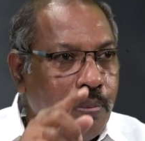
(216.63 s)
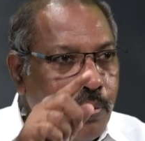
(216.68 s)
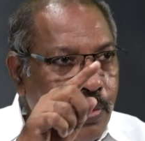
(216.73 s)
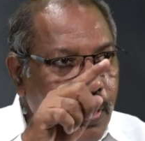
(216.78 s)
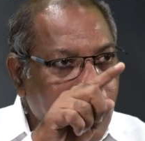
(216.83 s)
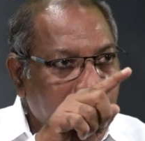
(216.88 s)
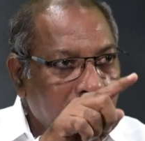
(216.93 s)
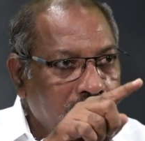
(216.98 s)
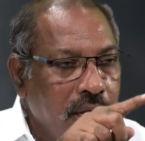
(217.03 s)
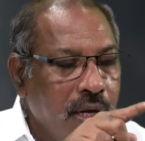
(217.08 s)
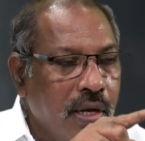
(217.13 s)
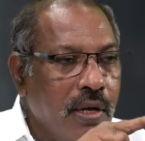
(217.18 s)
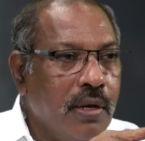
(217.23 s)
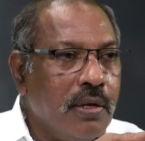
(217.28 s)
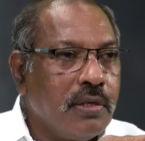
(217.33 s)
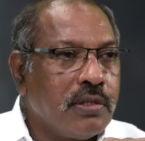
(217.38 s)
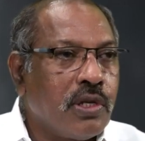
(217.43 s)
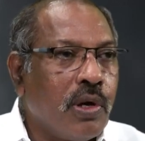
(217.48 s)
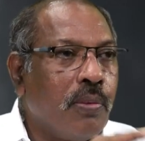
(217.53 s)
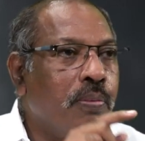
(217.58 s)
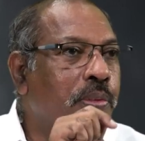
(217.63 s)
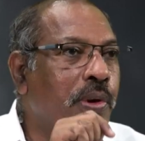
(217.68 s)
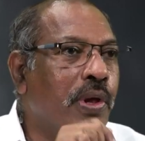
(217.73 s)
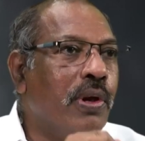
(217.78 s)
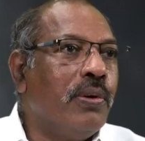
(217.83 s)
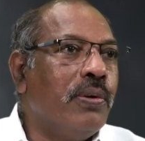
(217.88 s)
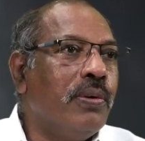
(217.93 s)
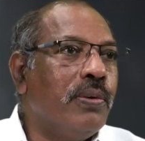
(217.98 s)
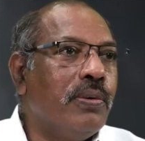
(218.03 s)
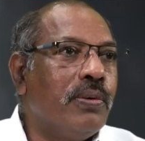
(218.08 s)
మీ
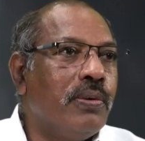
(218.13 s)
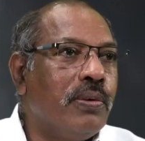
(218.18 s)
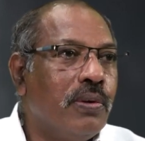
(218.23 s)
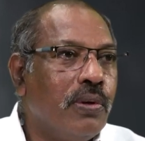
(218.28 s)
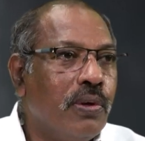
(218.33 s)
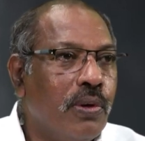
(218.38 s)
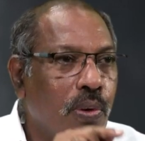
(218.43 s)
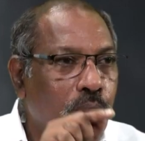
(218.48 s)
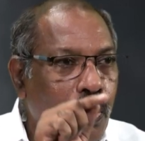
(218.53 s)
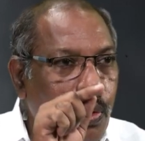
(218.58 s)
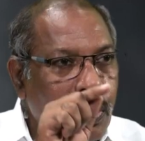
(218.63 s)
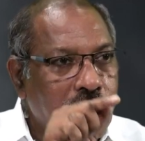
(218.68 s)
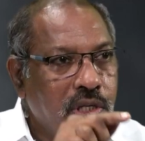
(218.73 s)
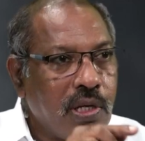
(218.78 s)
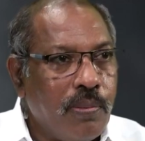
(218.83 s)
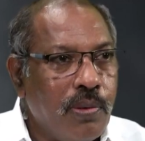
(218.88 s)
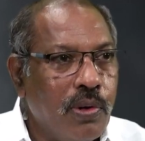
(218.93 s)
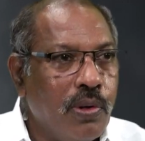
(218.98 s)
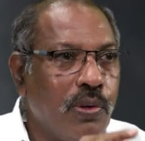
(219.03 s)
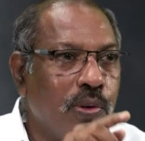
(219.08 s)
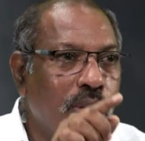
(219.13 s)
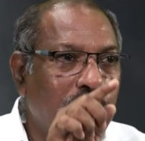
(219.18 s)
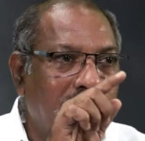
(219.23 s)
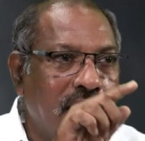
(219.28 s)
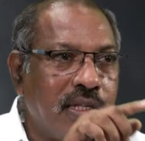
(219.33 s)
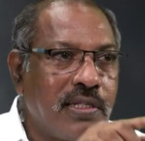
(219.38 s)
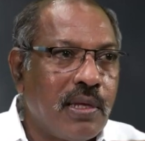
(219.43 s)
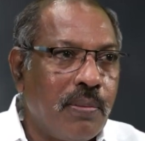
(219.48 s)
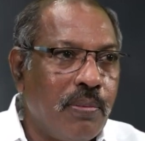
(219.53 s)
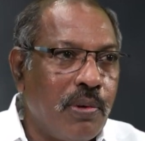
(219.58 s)
సభ్యులు లోక్సభలోను
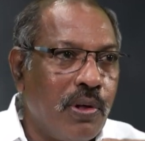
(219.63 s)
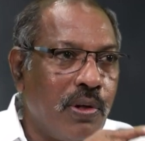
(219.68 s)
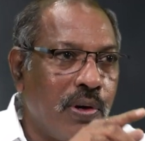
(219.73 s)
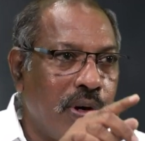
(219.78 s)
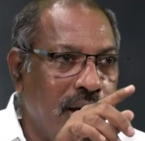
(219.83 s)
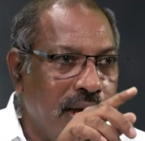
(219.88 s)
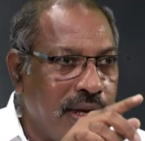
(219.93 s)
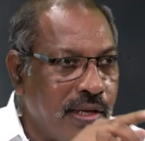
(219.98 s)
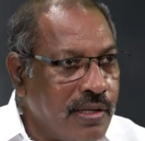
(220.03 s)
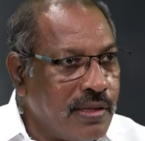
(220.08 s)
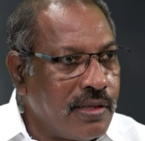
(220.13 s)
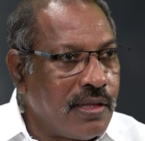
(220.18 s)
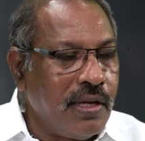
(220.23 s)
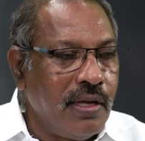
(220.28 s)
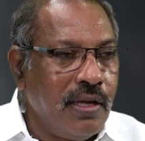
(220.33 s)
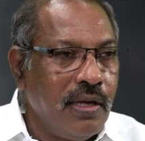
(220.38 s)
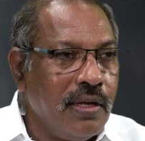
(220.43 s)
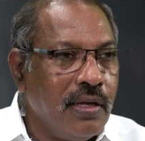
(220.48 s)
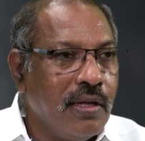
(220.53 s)
రాజ్యసభలోను అడిగితే